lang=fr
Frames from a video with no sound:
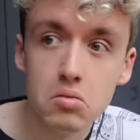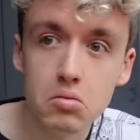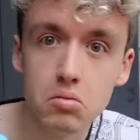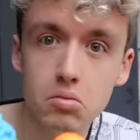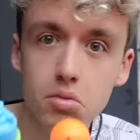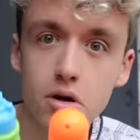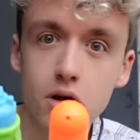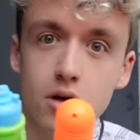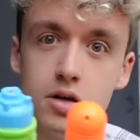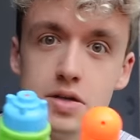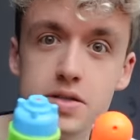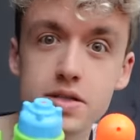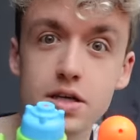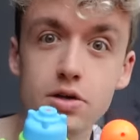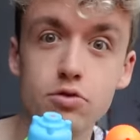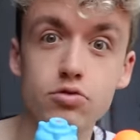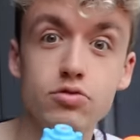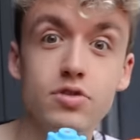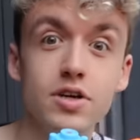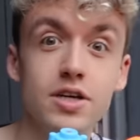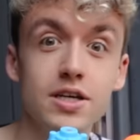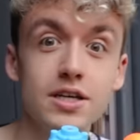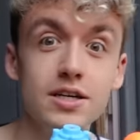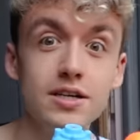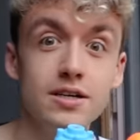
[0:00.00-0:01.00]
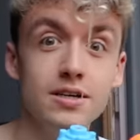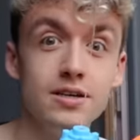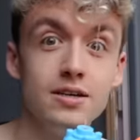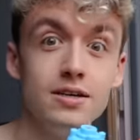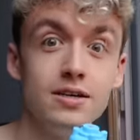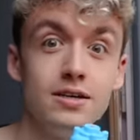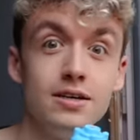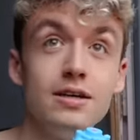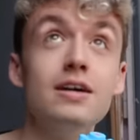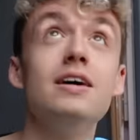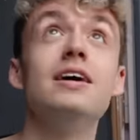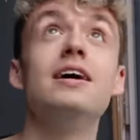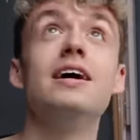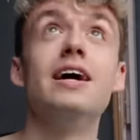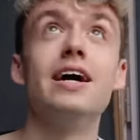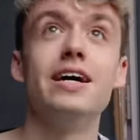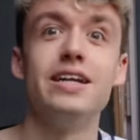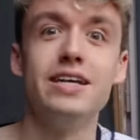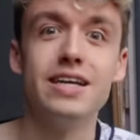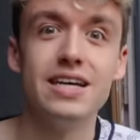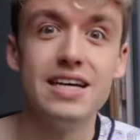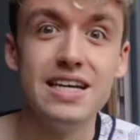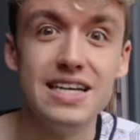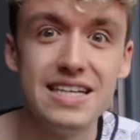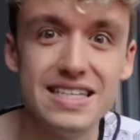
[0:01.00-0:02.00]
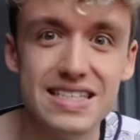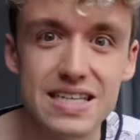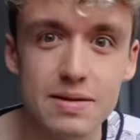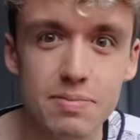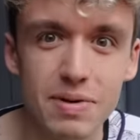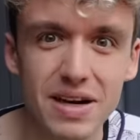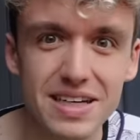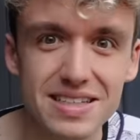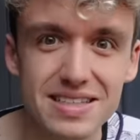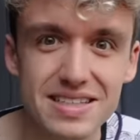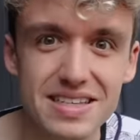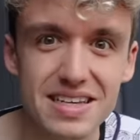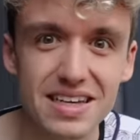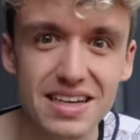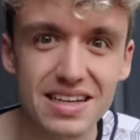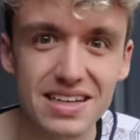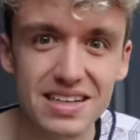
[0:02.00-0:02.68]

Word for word: Bah, ça coûte rien. Allez, c'est parti.